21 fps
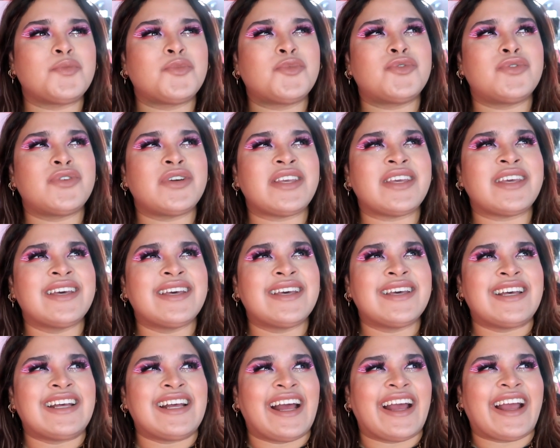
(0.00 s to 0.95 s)
muy
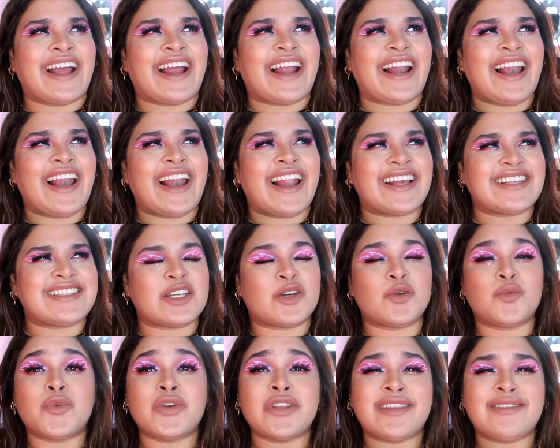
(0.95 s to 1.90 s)

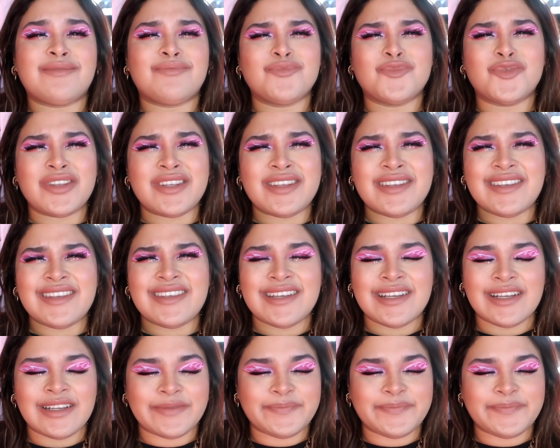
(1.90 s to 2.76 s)
clásico, muy, muy